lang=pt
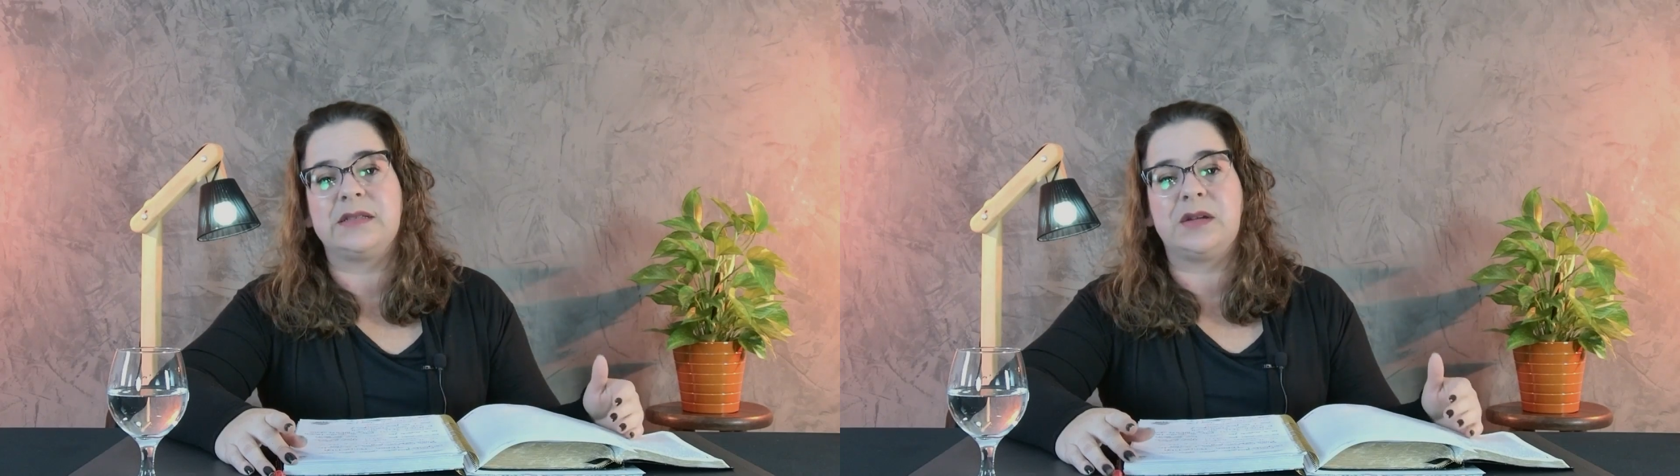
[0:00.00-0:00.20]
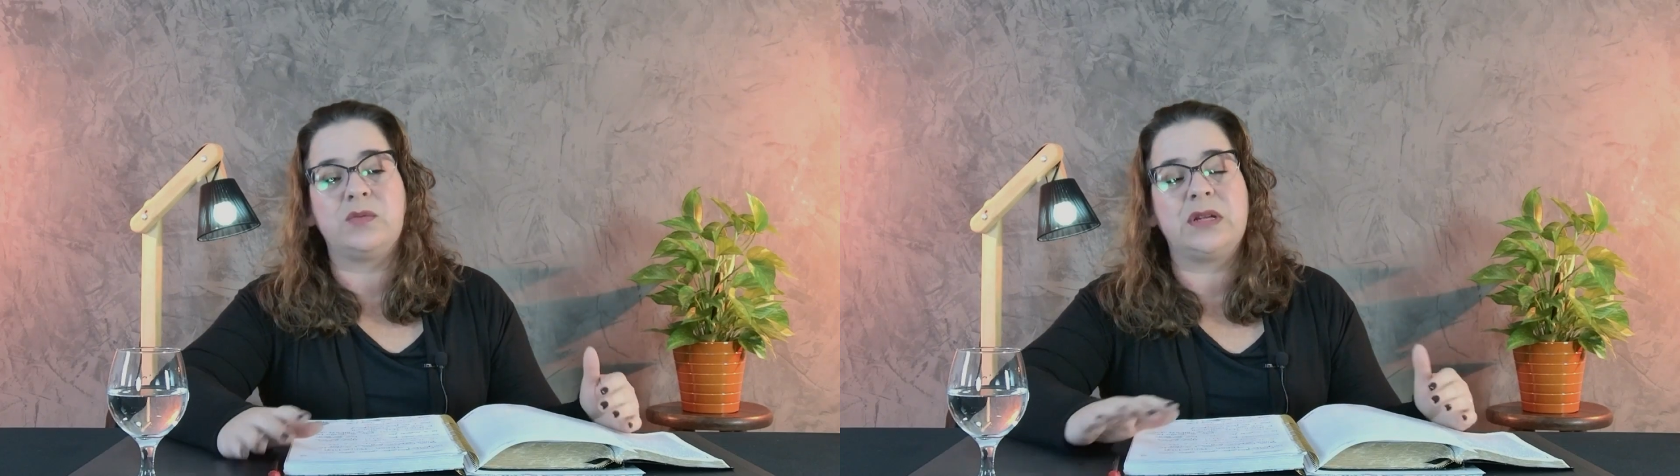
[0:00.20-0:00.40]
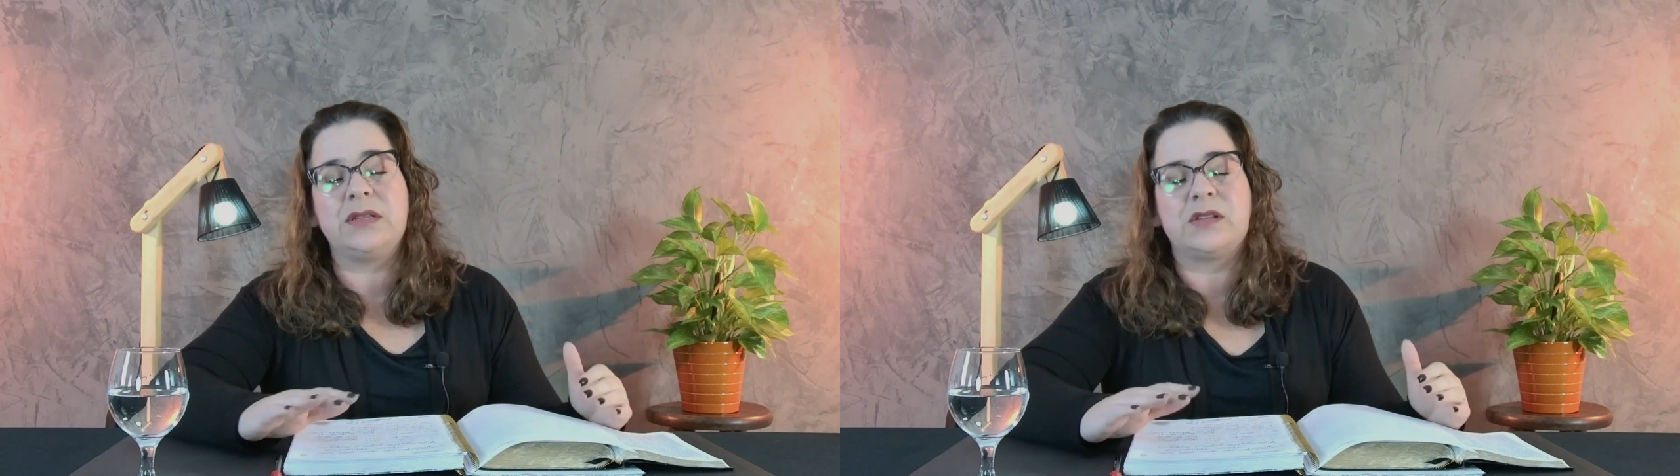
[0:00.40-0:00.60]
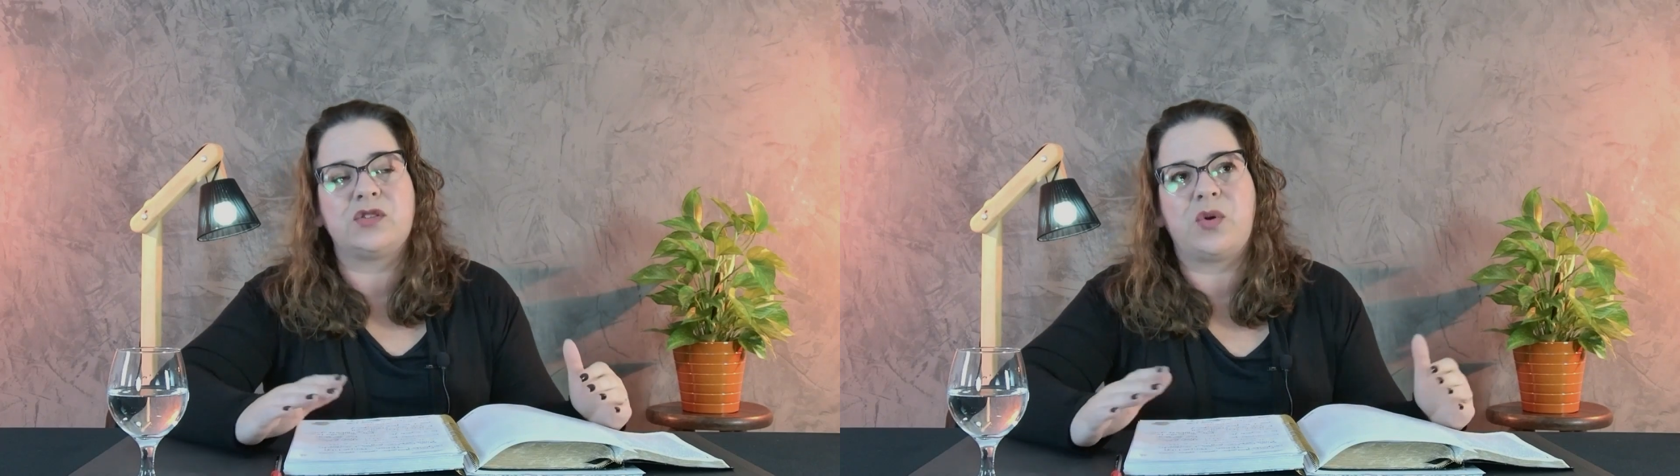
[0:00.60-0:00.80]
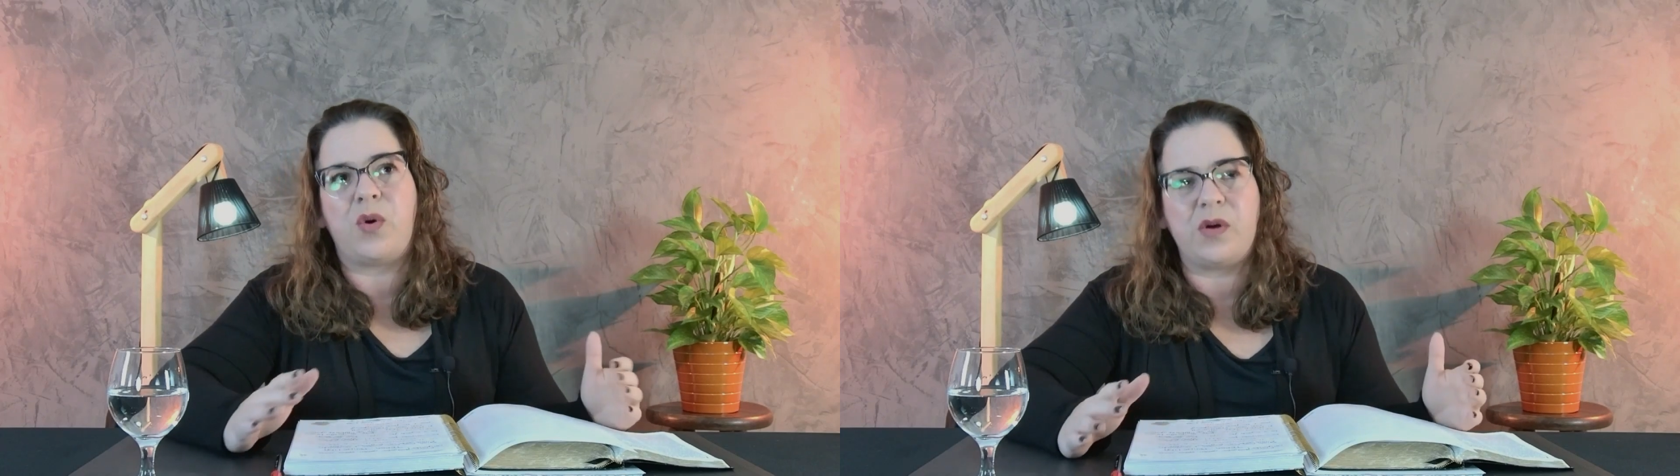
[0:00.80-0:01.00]
são
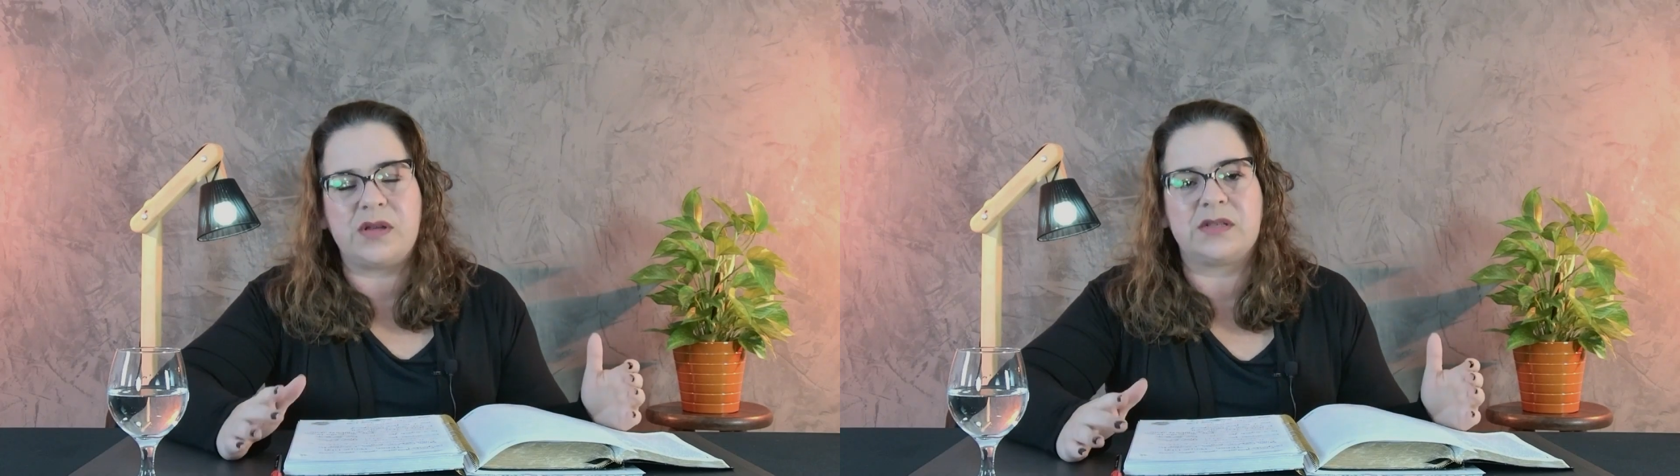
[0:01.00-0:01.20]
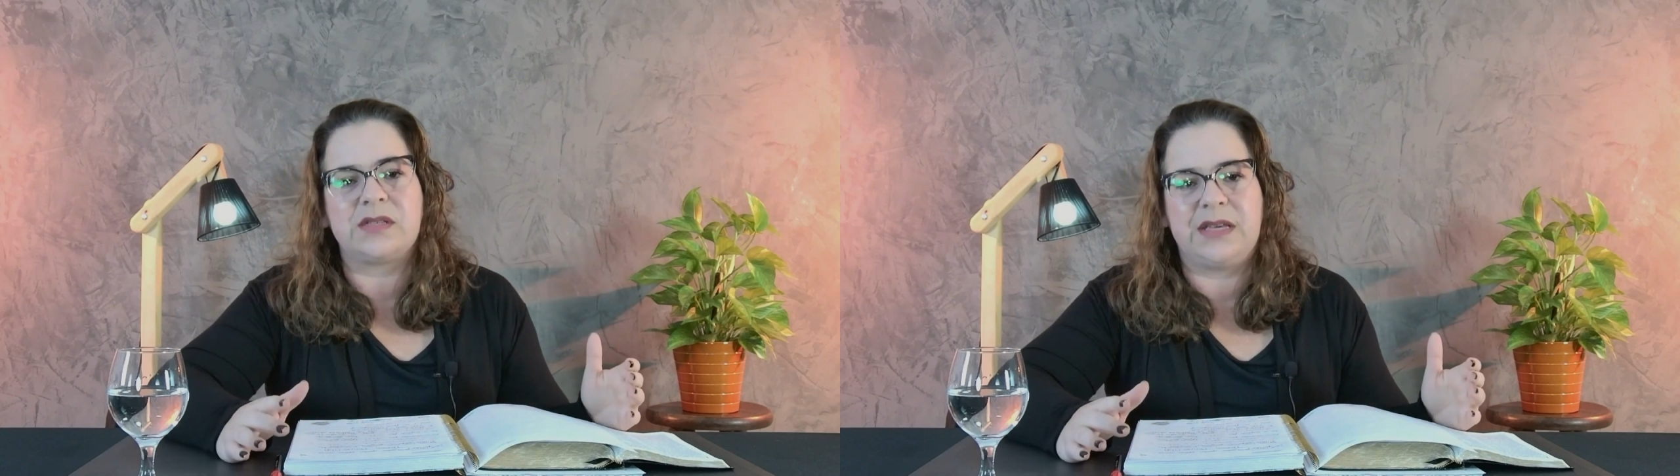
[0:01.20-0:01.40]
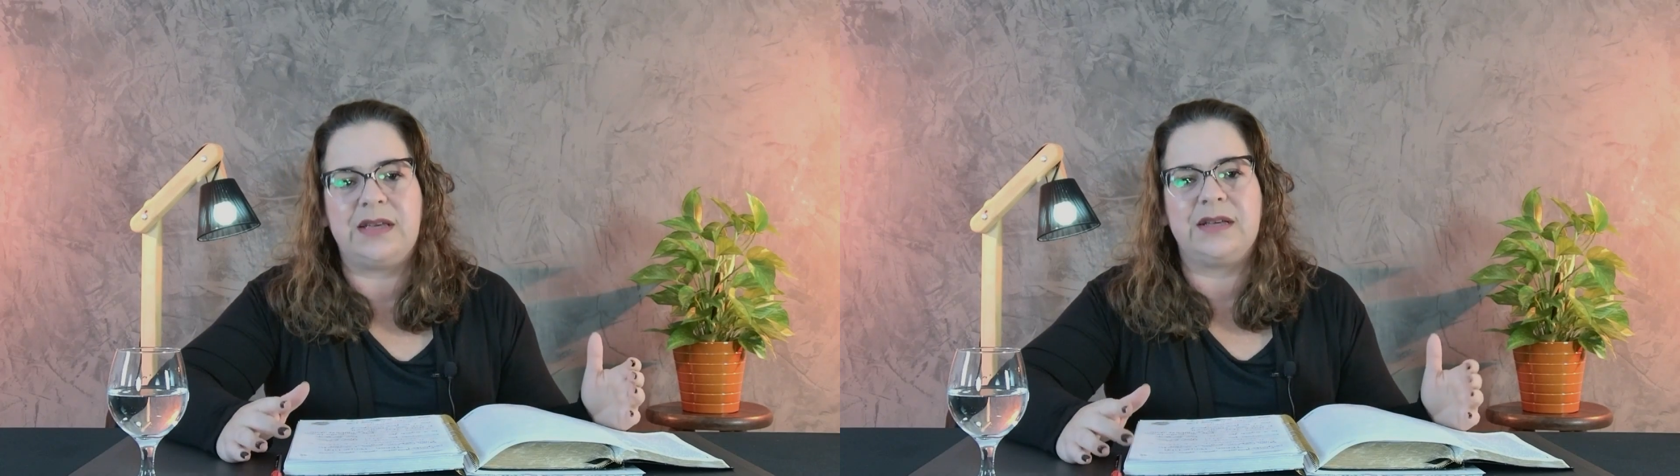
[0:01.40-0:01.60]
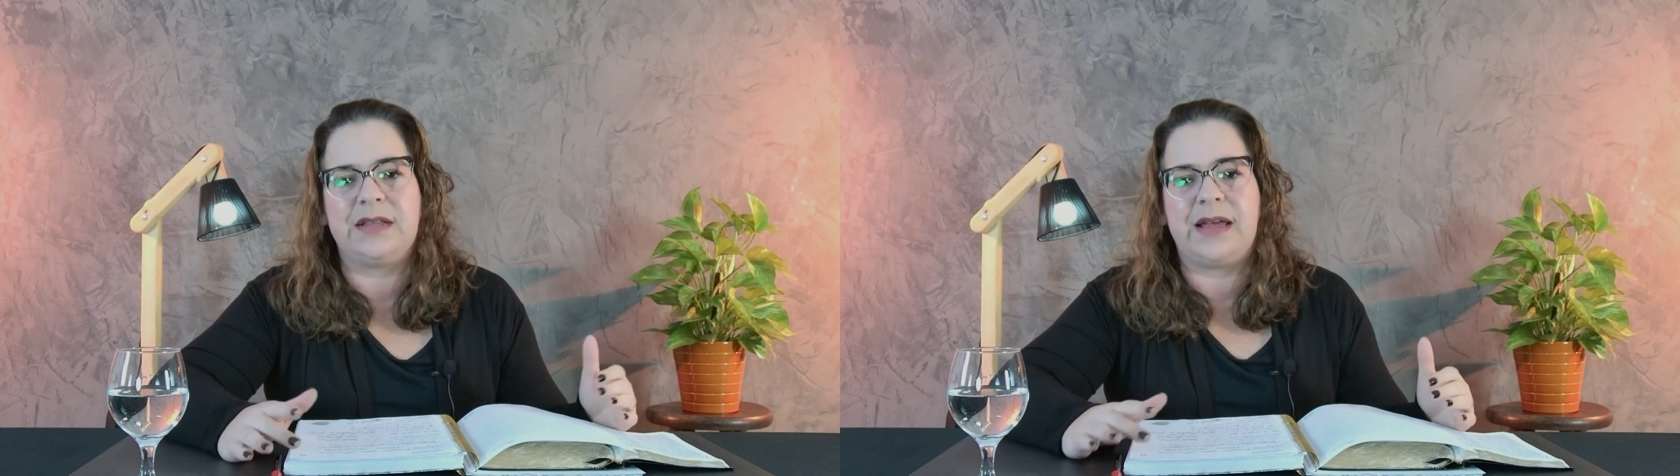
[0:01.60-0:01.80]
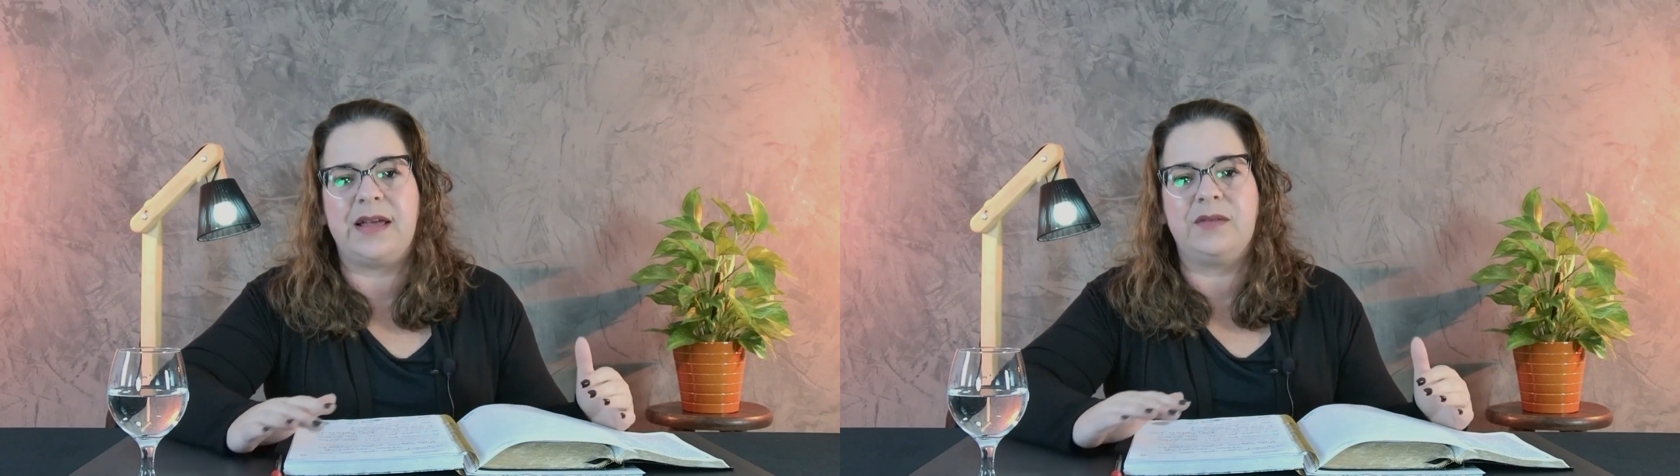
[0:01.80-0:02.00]
tantas coisas que
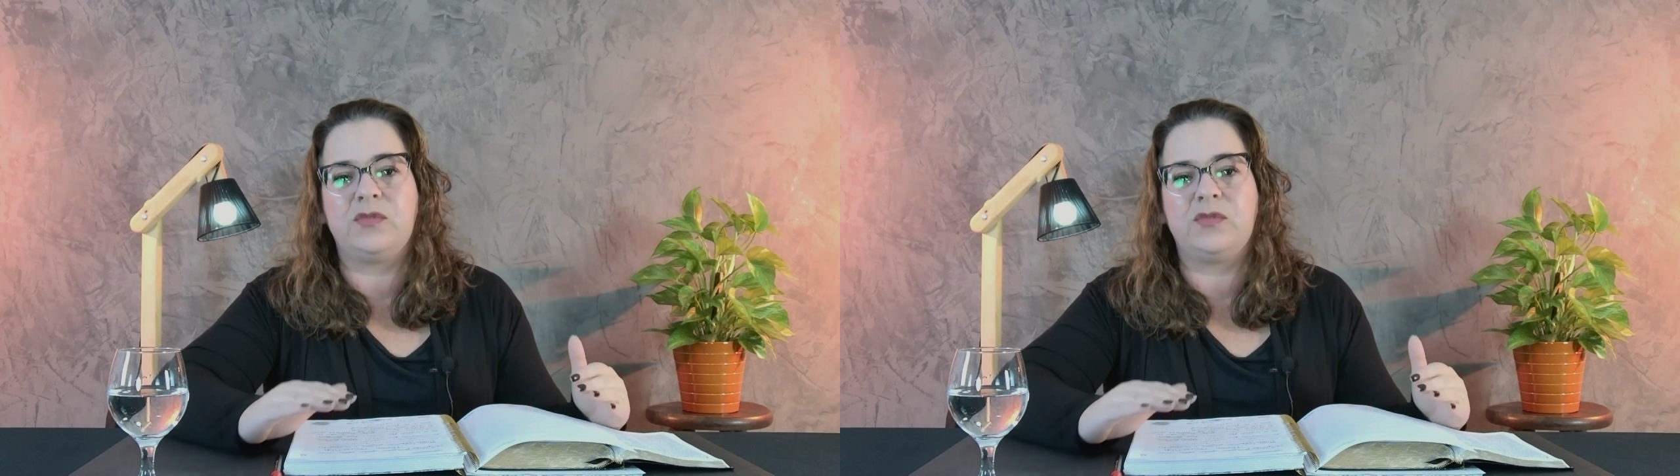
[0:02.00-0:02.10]
né,